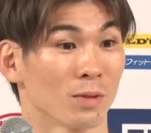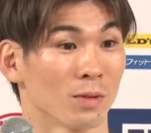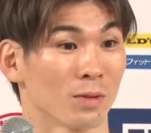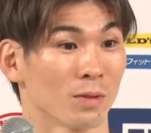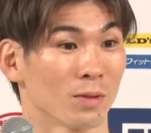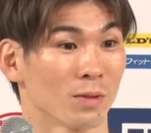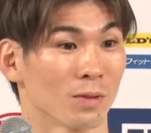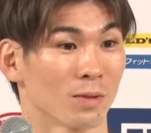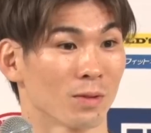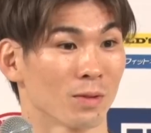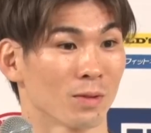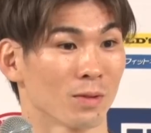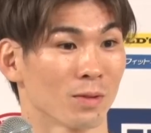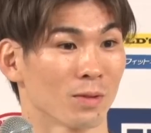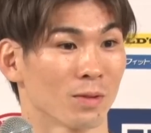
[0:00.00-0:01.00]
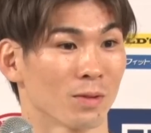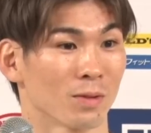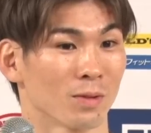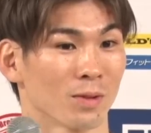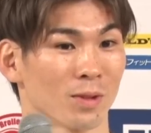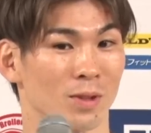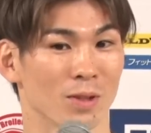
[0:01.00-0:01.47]
簡単に取れるんですか
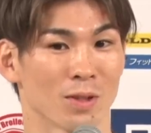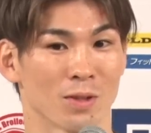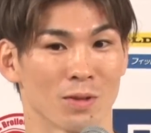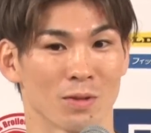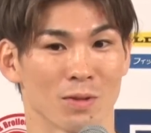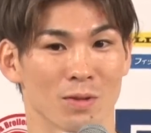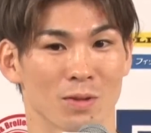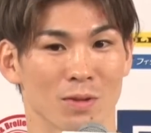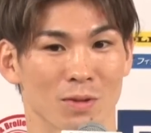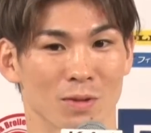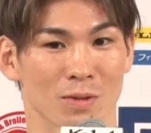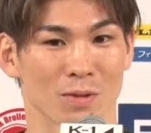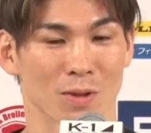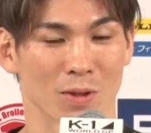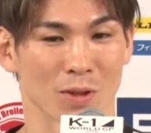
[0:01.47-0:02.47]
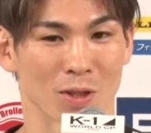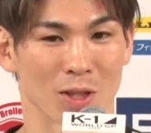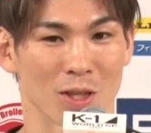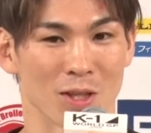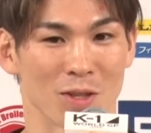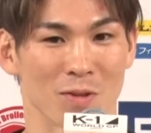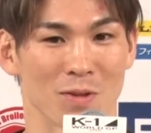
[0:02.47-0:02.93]
簡単
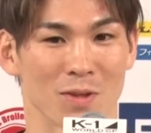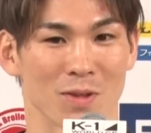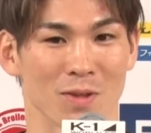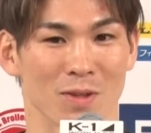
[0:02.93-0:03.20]
に